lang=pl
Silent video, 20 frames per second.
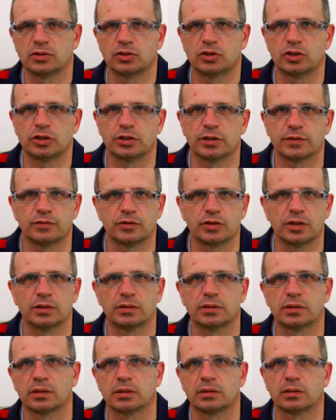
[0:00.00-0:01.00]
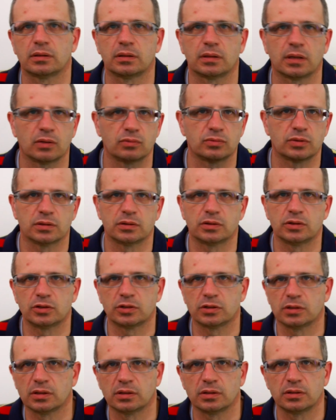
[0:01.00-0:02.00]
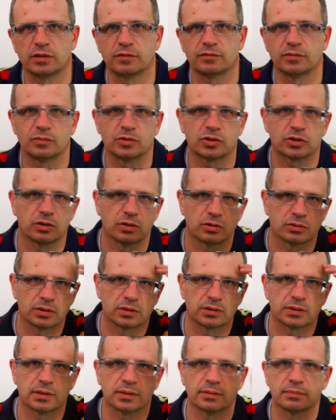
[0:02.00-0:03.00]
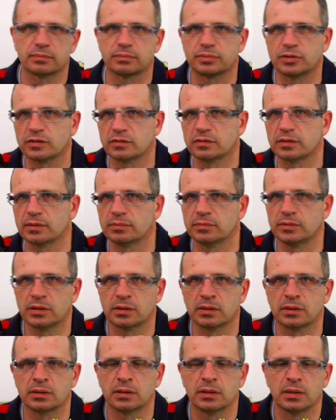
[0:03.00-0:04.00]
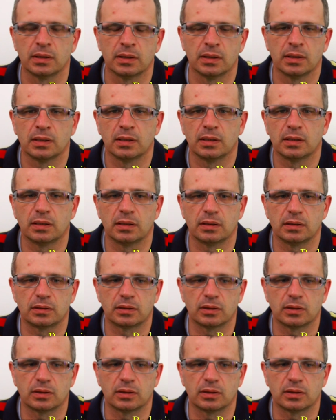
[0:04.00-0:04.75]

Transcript: z życia wzięte, autentyczne, niewymyślone tam przeze mnie e,